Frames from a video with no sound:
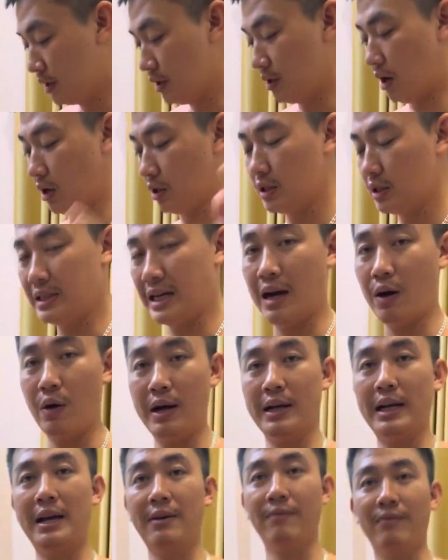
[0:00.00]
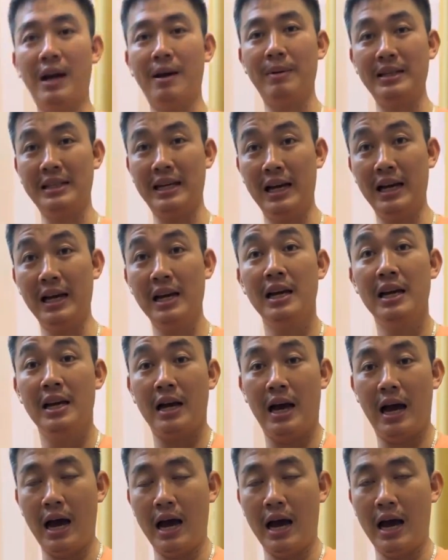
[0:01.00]
à, xin chào anh em và mình sẽ
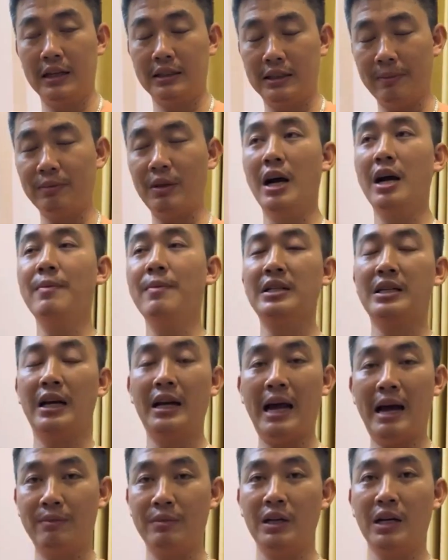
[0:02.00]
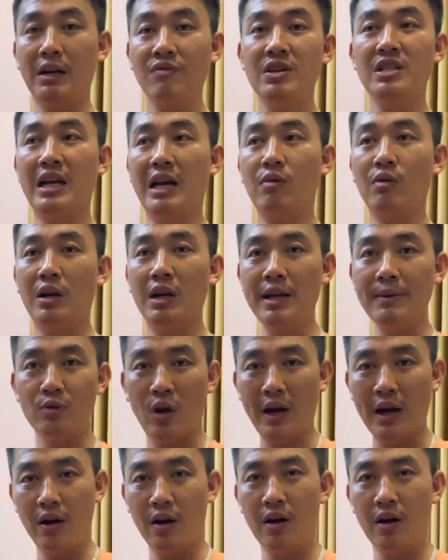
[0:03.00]
à, sắp tới mình sẽ làm những cái video clip cho